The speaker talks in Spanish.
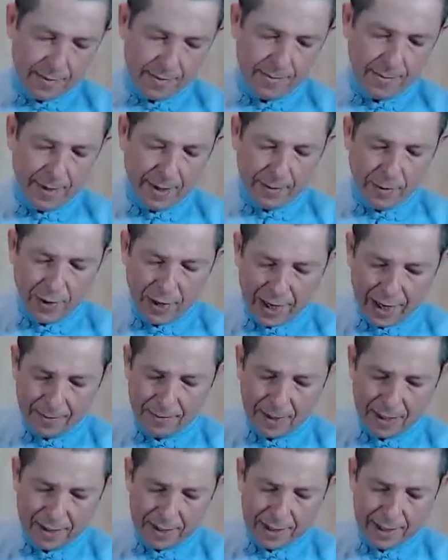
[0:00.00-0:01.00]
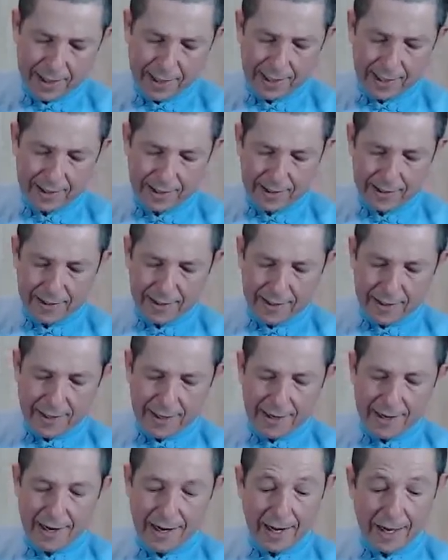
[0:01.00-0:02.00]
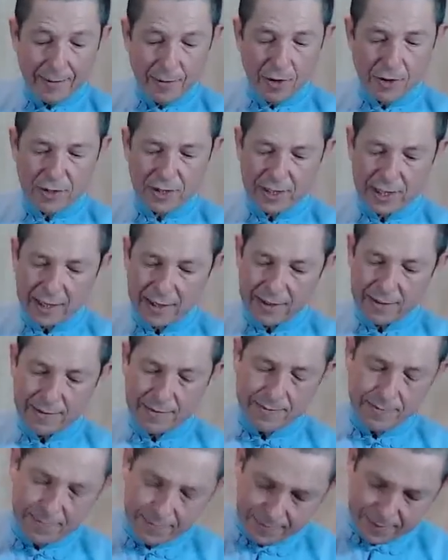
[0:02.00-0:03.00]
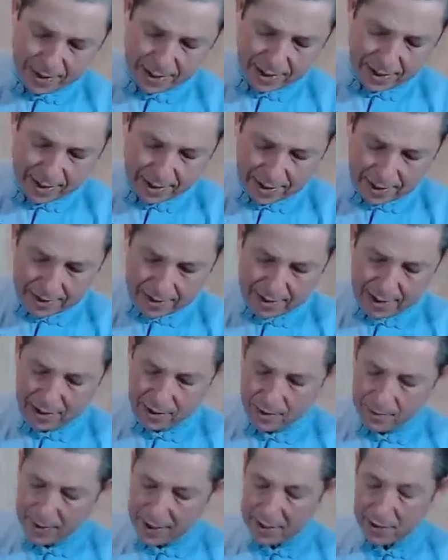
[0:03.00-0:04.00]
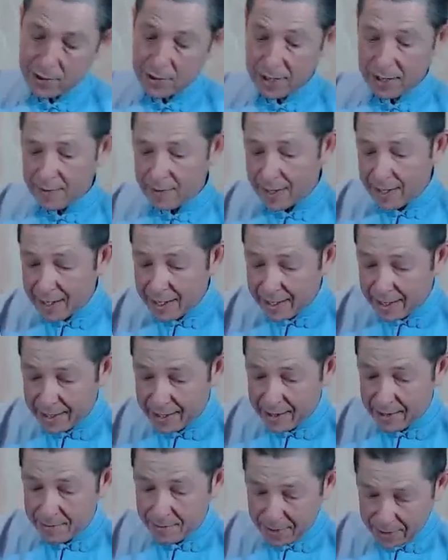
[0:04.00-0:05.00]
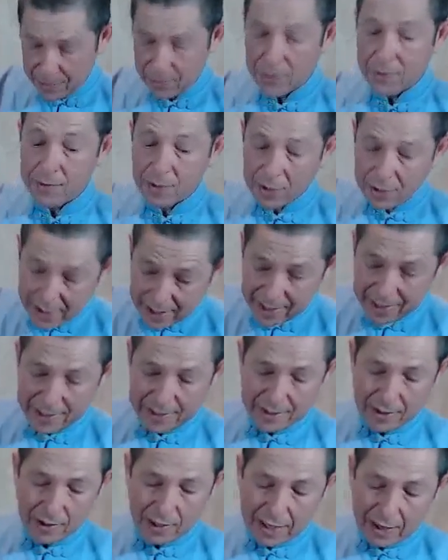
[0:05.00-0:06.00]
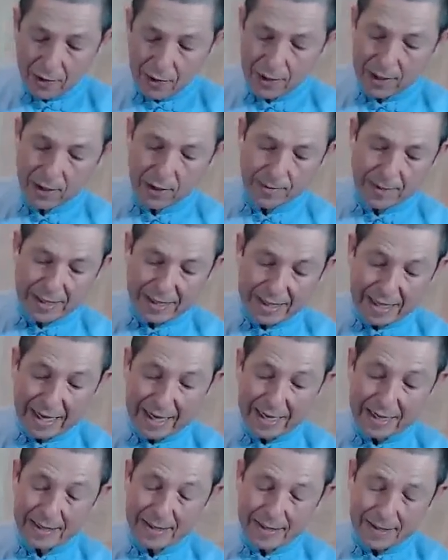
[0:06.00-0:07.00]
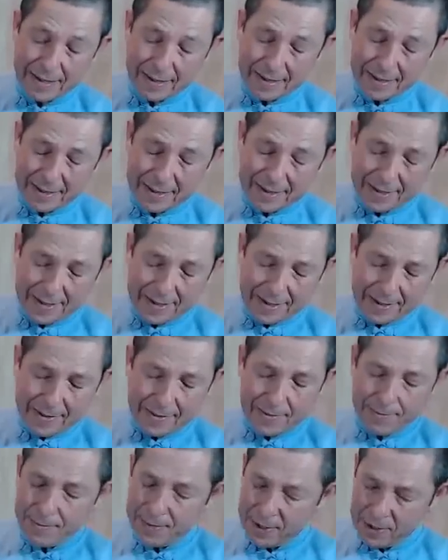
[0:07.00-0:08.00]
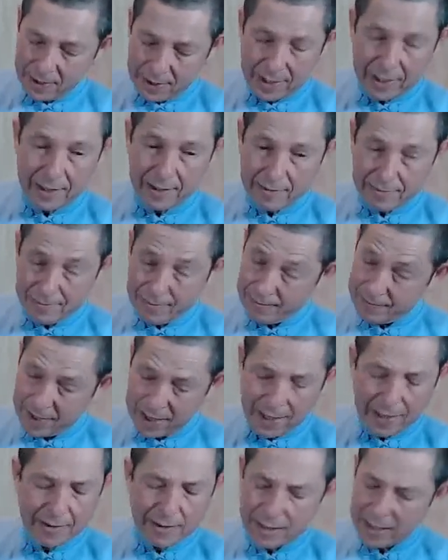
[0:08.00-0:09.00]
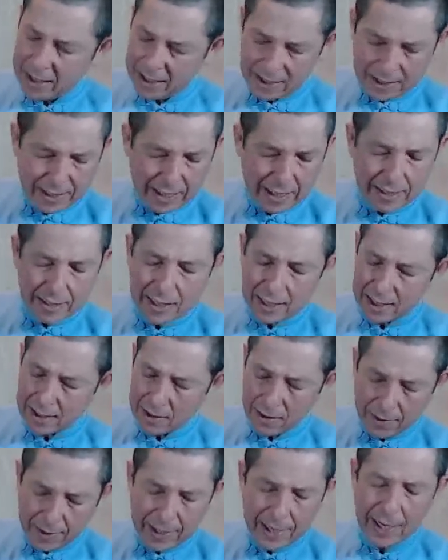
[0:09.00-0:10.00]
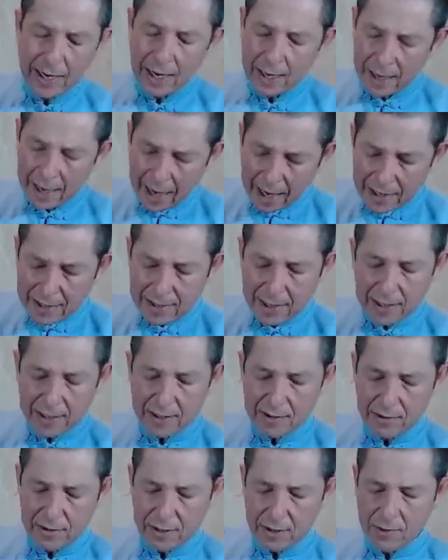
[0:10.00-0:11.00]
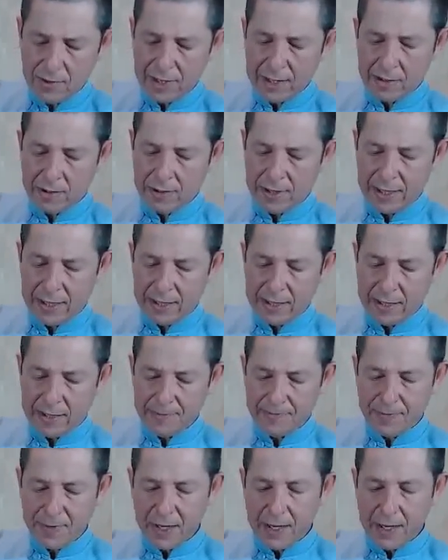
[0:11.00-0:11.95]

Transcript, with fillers: Vamos a prender la moxa. Te recomiendo que veas el vídeo número 3, te lo acabo de comentar, pero eh, es interesante que lo veas antes de continuar con este.